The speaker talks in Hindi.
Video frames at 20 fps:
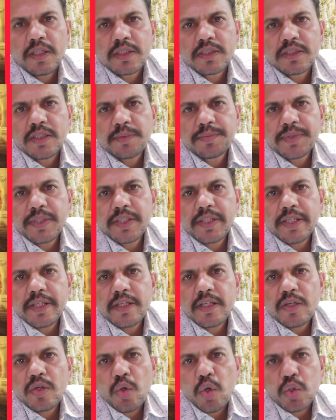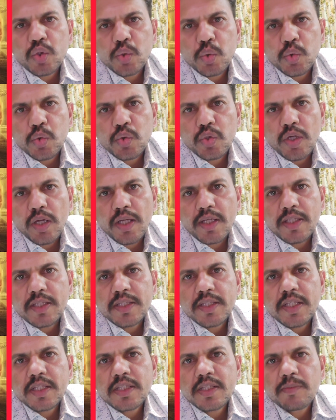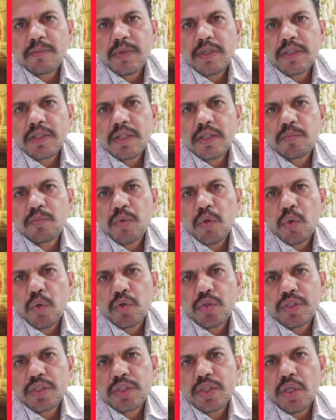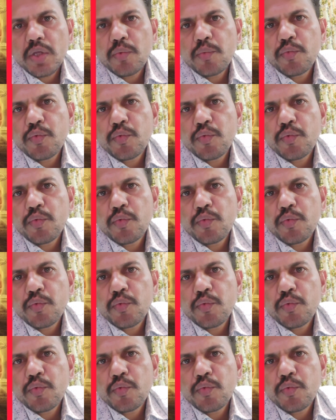जब से ट्रेलर लॉन्च हो चुका है इसके समर्थन में और इसके